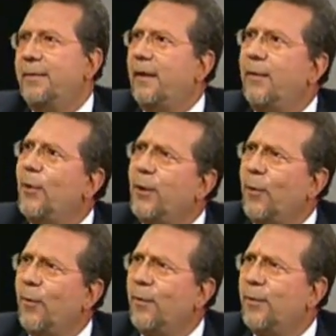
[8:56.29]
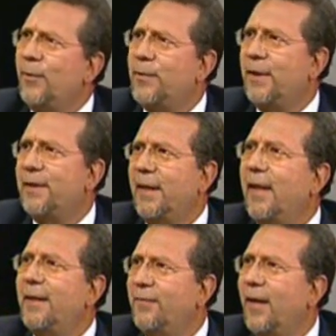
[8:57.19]
tenemos de todo, entonces eh,
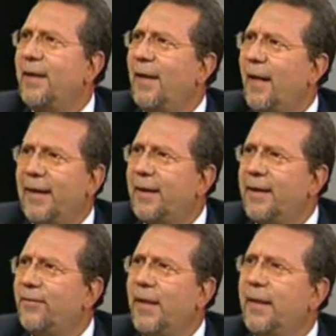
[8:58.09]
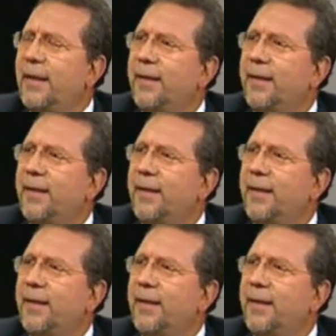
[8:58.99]
es diferente, la gente es diferente.